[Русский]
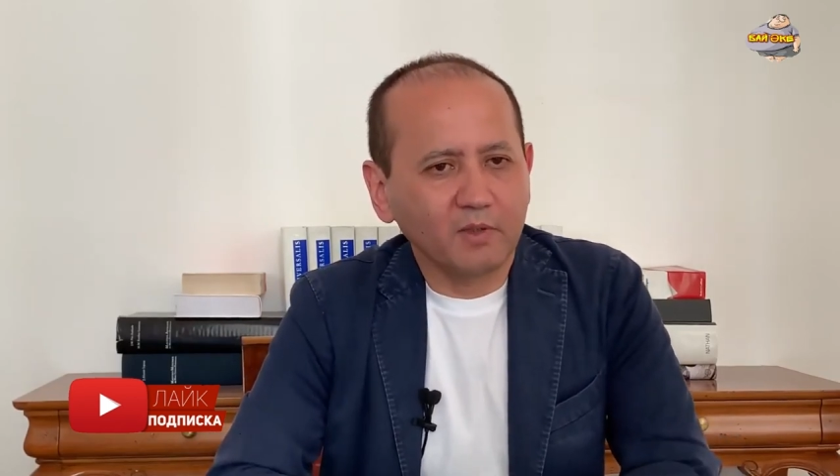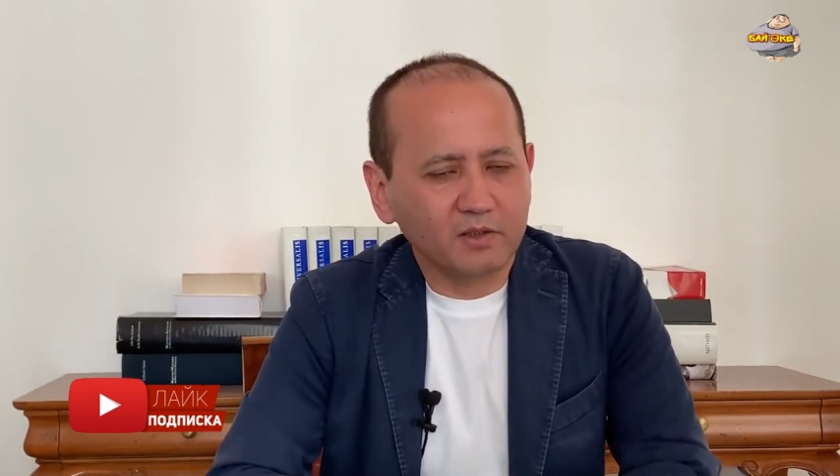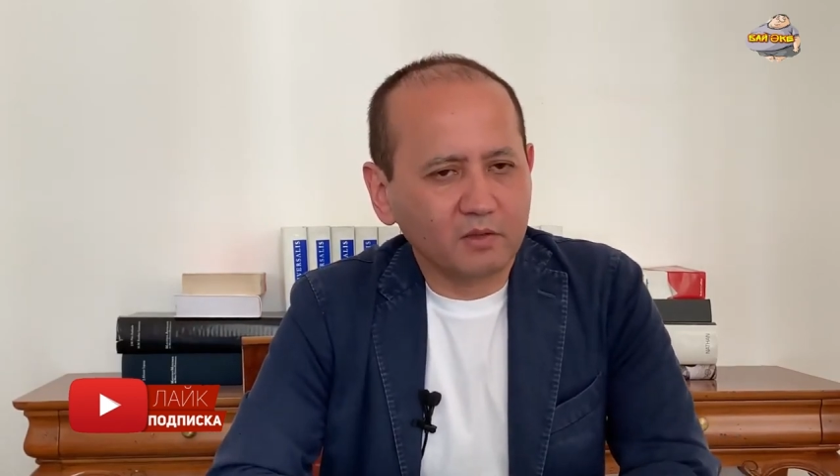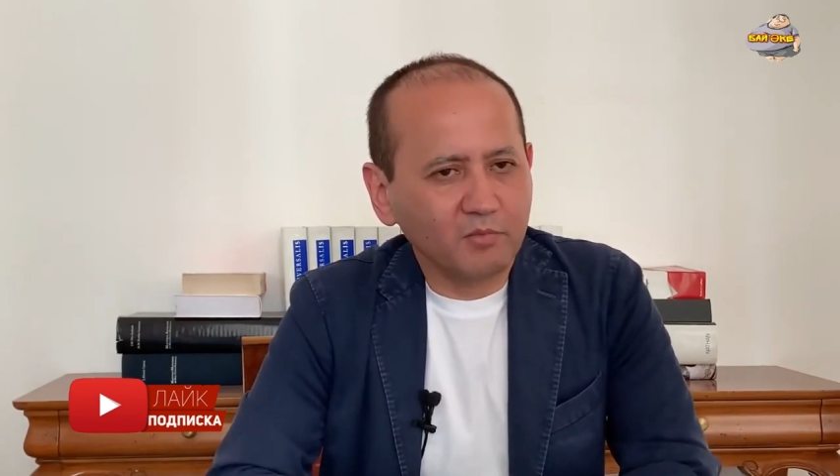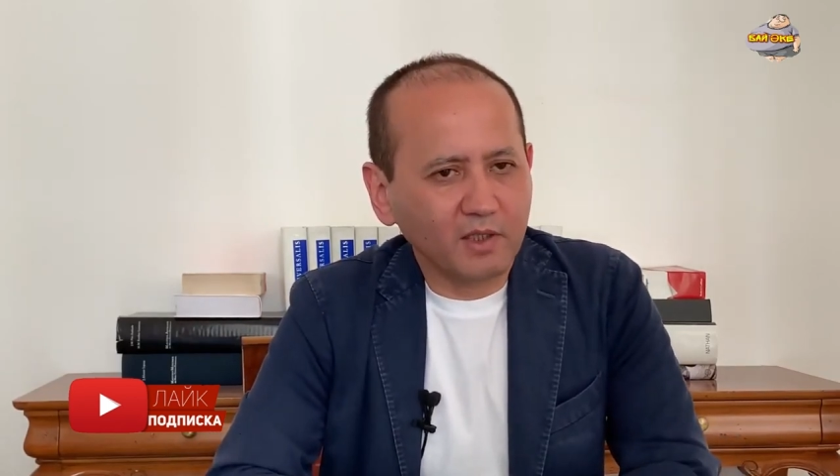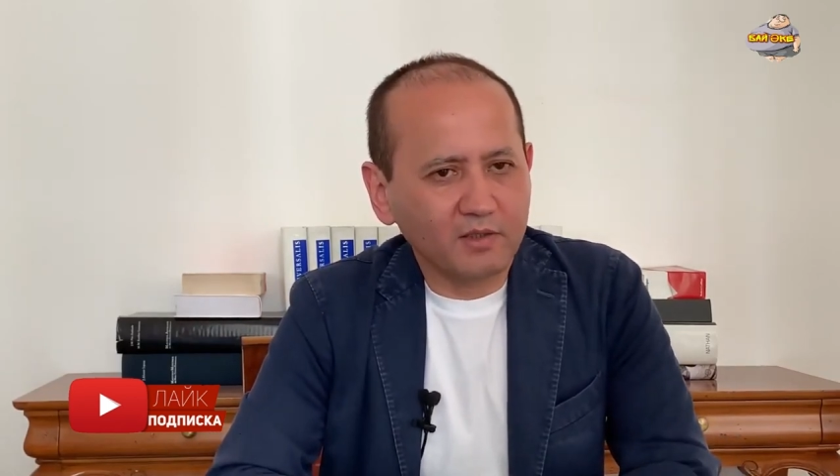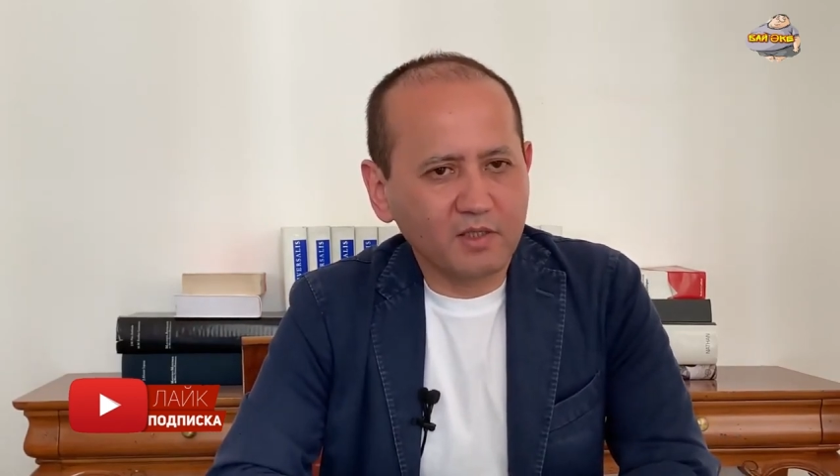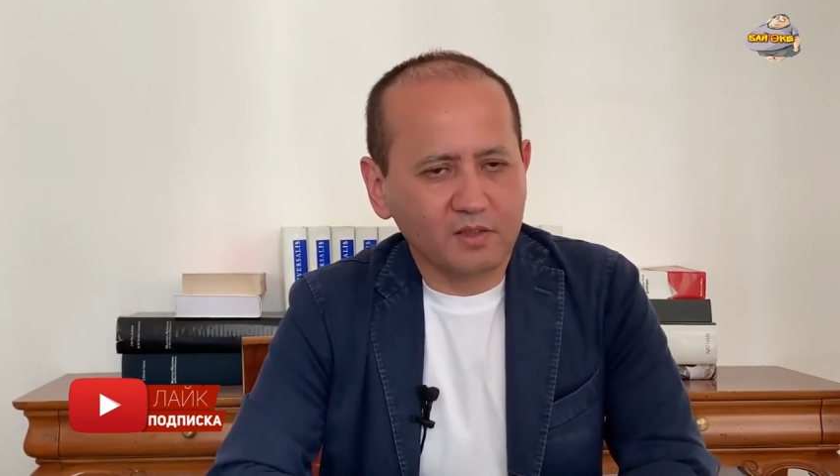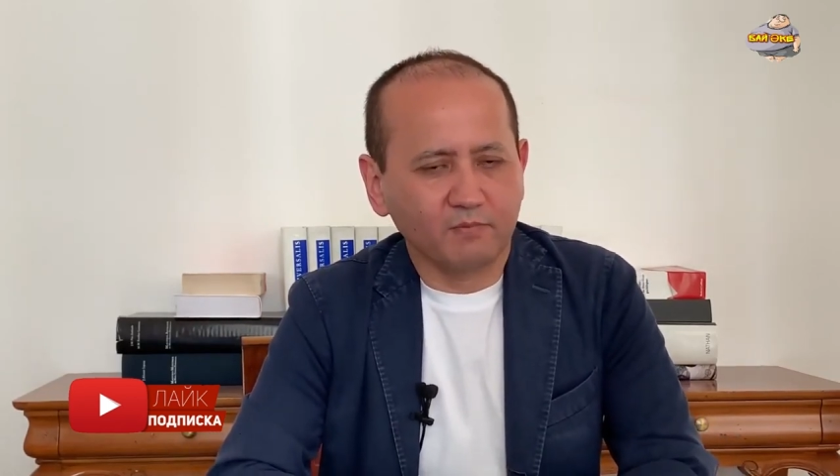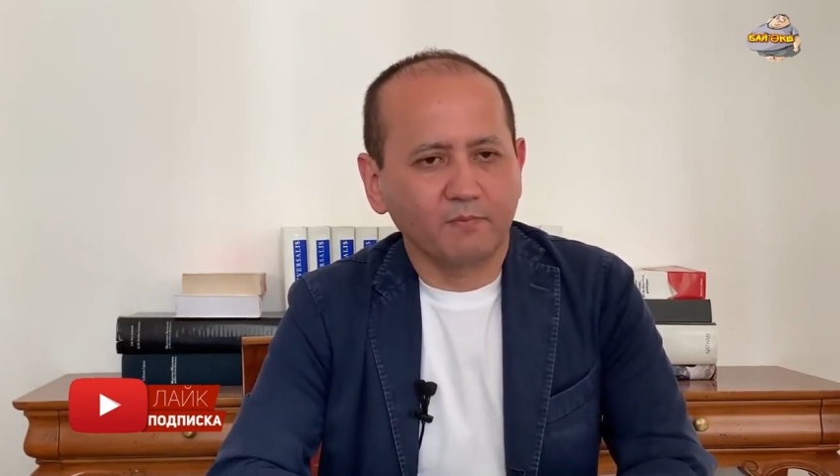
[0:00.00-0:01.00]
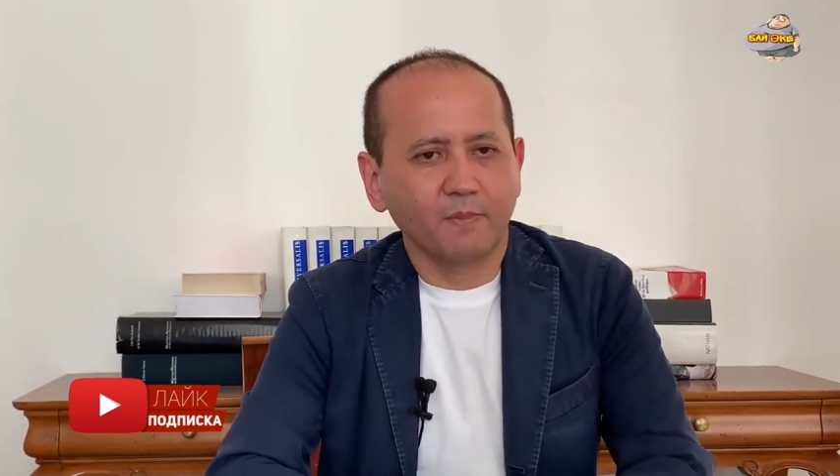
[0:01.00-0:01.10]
этот механизм.